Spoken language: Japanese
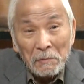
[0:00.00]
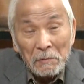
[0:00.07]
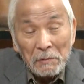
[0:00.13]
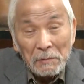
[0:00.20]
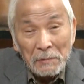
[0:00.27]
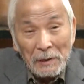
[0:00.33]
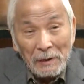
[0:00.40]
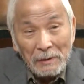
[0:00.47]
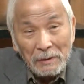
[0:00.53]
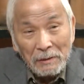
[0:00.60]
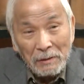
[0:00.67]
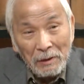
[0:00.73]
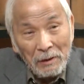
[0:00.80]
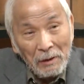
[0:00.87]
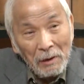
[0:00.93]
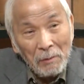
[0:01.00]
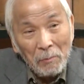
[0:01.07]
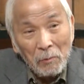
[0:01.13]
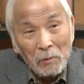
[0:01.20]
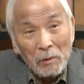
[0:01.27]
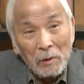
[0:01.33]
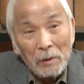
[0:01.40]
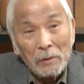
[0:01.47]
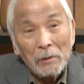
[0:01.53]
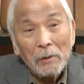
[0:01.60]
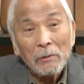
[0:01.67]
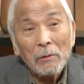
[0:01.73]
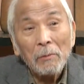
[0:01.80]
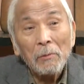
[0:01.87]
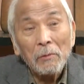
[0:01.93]
最低限僕はあれだと
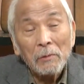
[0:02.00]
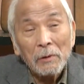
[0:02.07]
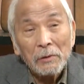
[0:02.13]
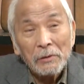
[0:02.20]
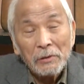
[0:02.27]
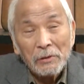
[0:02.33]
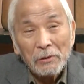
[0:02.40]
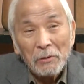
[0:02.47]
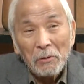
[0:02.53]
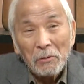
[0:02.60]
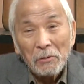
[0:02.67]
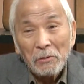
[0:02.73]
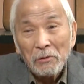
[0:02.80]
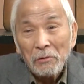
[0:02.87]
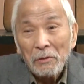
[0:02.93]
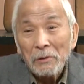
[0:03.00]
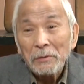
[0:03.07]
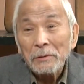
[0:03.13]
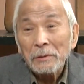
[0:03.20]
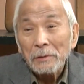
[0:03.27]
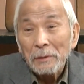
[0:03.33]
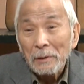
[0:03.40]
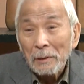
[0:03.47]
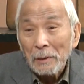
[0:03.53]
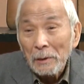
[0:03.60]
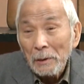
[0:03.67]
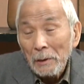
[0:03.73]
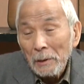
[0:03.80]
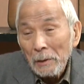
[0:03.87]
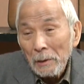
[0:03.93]
思うのは死ぬもの言わずにね、は
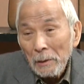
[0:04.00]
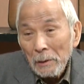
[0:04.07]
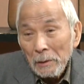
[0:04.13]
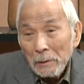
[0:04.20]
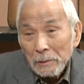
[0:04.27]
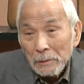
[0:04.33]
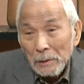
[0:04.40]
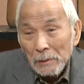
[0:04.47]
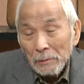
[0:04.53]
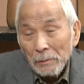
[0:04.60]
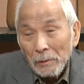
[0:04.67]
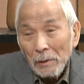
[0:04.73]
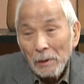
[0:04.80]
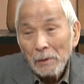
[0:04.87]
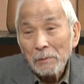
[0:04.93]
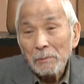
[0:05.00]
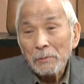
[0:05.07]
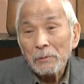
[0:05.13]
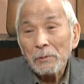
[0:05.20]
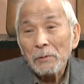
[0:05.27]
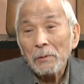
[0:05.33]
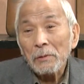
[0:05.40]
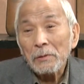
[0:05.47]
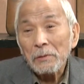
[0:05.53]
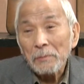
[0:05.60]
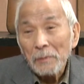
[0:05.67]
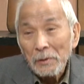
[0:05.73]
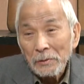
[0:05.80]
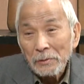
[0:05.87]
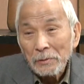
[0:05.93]
い、ちゃんと核武装をし
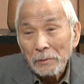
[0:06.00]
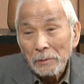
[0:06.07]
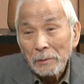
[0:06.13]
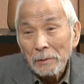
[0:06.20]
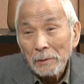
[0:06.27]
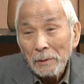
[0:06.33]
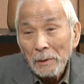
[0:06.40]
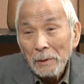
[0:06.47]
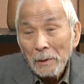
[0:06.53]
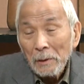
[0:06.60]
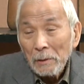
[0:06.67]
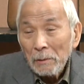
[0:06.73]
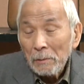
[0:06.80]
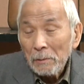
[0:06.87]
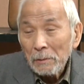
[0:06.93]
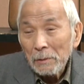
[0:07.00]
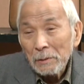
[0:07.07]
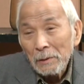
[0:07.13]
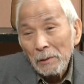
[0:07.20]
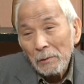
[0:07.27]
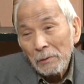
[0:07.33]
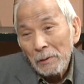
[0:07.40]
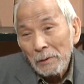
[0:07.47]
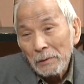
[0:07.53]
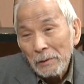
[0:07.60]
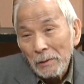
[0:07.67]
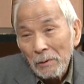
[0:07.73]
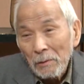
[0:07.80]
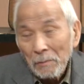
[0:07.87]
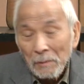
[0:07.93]
ますと、はい、俺に手を出した
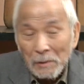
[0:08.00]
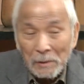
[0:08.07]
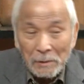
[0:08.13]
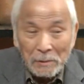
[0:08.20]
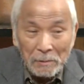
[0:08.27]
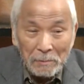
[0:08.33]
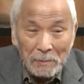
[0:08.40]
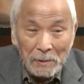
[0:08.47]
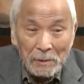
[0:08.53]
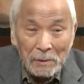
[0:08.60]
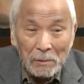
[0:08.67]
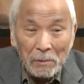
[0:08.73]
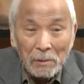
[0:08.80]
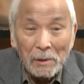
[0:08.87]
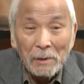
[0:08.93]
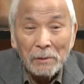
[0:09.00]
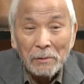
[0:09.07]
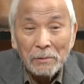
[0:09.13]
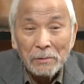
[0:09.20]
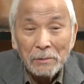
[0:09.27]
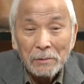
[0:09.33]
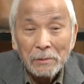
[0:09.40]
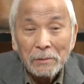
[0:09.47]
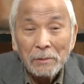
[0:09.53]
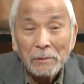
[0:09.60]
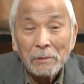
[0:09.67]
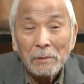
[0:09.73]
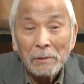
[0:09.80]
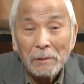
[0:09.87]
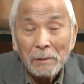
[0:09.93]
らお前らお前ら大やけどするぞと、
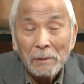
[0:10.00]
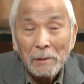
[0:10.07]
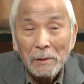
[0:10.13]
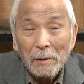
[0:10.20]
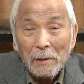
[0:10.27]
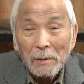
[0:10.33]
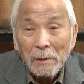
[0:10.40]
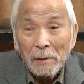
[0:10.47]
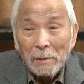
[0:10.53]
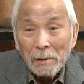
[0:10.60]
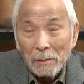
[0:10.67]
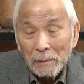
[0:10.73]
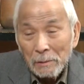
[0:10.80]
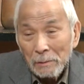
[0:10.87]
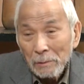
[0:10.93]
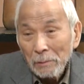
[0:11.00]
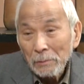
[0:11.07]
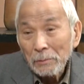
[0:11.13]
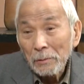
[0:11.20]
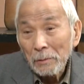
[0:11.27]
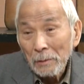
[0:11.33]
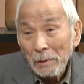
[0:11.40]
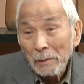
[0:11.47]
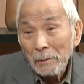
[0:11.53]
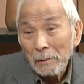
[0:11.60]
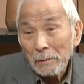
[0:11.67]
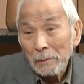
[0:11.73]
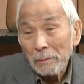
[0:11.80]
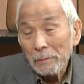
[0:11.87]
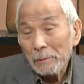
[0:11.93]
うんうん、いうことね
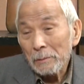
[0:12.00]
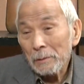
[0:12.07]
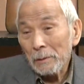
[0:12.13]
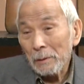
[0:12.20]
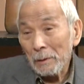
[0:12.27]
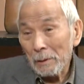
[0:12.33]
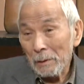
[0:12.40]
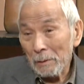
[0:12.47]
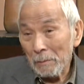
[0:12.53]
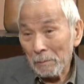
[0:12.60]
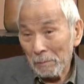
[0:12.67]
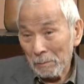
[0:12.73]
それから、も